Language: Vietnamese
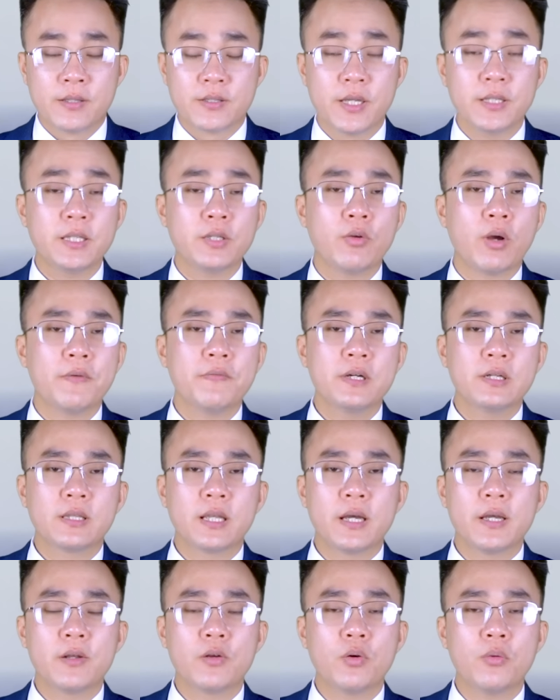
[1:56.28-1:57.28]
Giới tinh hoa phương
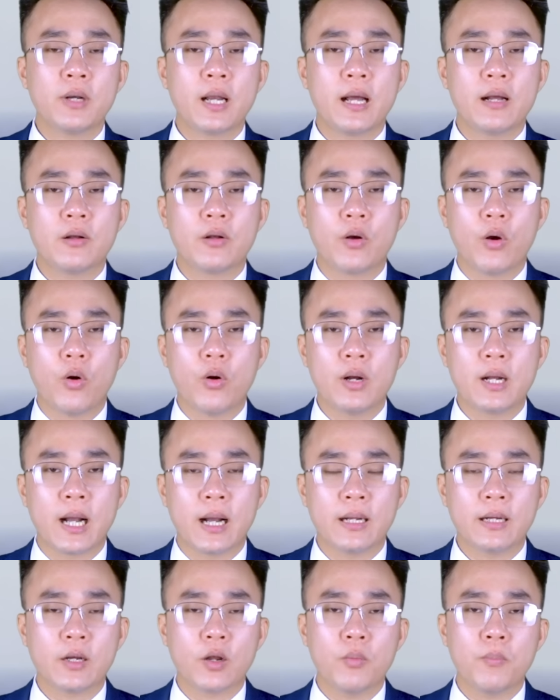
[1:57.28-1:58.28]
Tây cũng đang cố
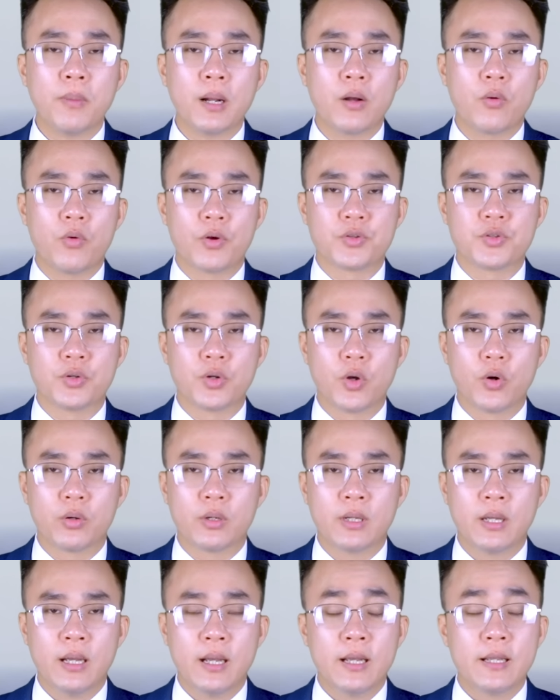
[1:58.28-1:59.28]
gắng đóng băng cuộc xung
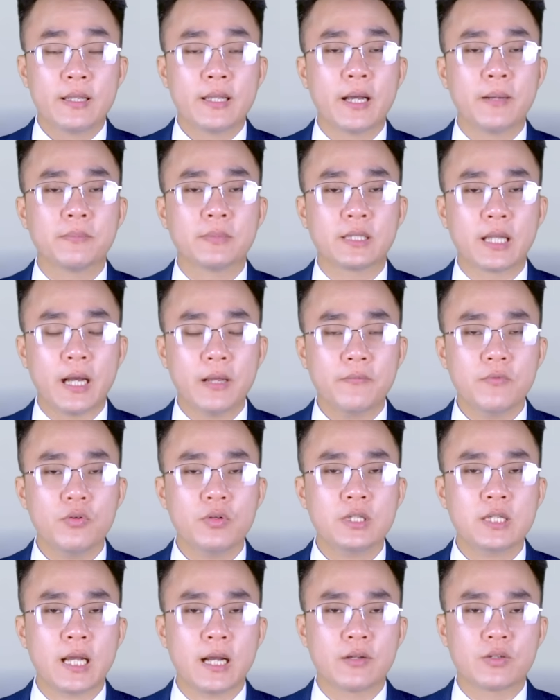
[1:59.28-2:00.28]
đột nhằm tái
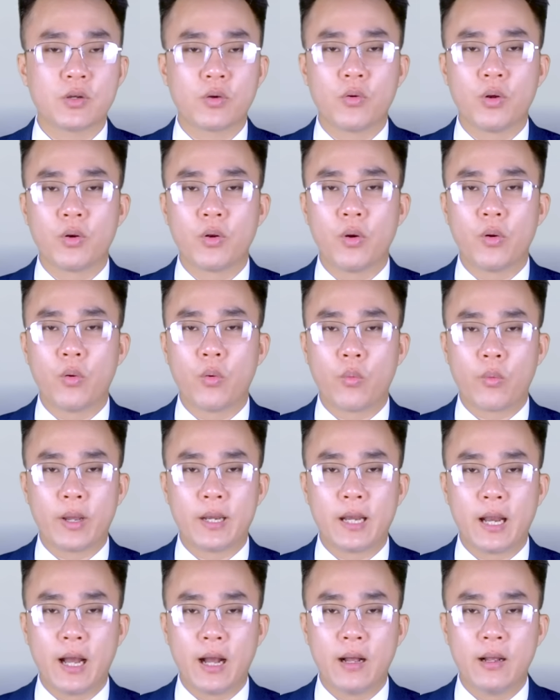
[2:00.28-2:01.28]
vũ trang cho quân đội
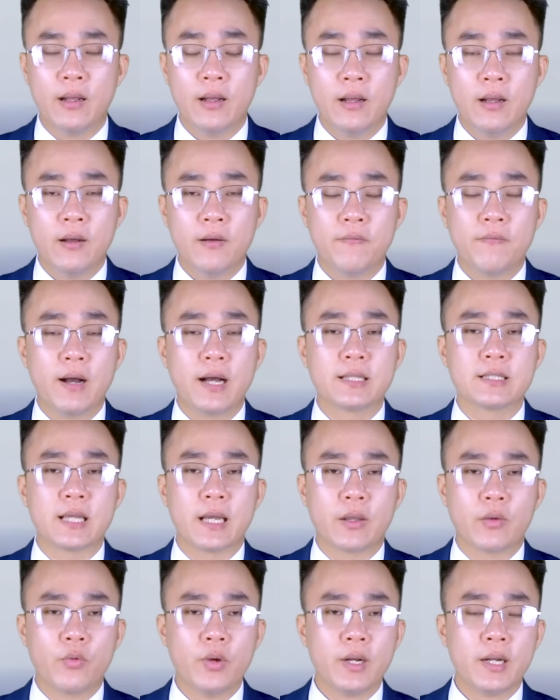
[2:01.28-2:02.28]
Ukraine và
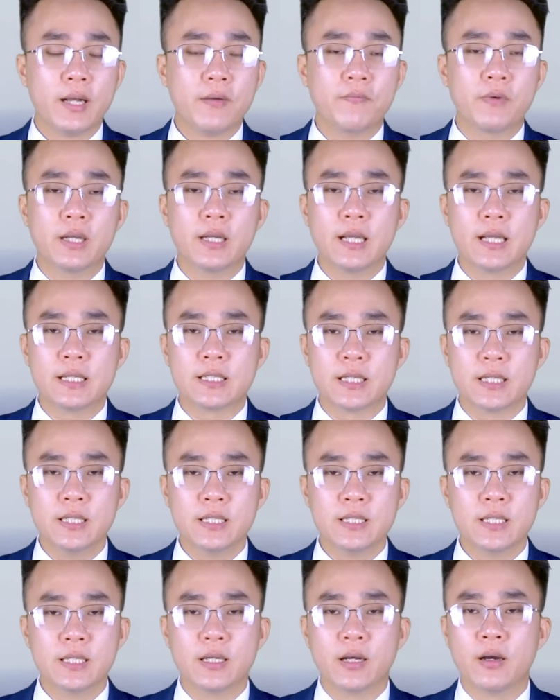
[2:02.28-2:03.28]
giải quyết các vấn đề chính
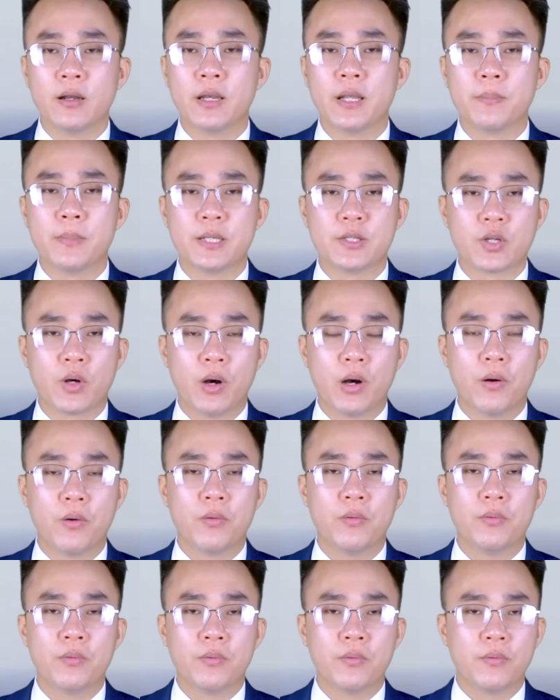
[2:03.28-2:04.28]
trị ở Liên minh châu
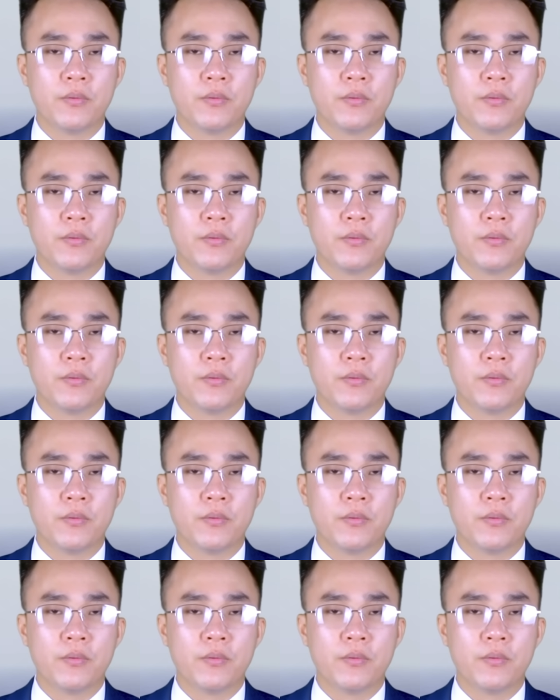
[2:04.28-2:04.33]
Âu.